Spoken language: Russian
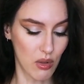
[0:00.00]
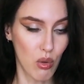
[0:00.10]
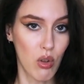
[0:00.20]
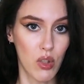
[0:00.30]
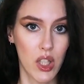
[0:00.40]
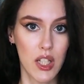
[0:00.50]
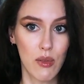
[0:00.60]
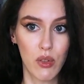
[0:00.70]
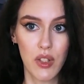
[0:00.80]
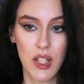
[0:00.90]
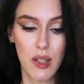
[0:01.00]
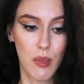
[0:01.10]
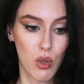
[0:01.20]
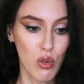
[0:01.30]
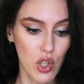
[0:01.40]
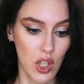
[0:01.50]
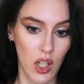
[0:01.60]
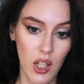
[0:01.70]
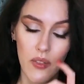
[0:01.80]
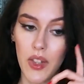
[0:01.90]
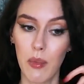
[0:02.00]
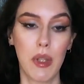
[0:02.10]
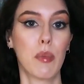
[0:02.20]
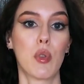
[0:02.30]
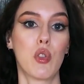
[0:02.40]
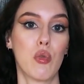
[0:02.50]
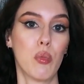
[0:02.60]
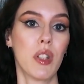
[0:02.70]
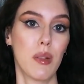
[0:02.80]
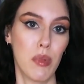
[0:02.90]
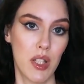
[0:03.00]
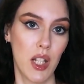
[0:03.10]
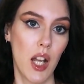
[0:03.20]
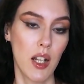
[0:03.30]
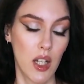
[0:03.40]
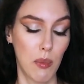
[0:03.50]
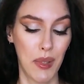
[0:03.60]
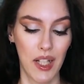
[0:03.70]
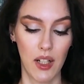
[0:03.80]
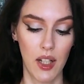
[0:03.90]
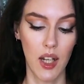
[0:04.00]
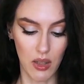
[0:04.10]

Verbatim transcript: Но вот эти вот все заморочки, мне проще умыться мицелляркой и пенкой.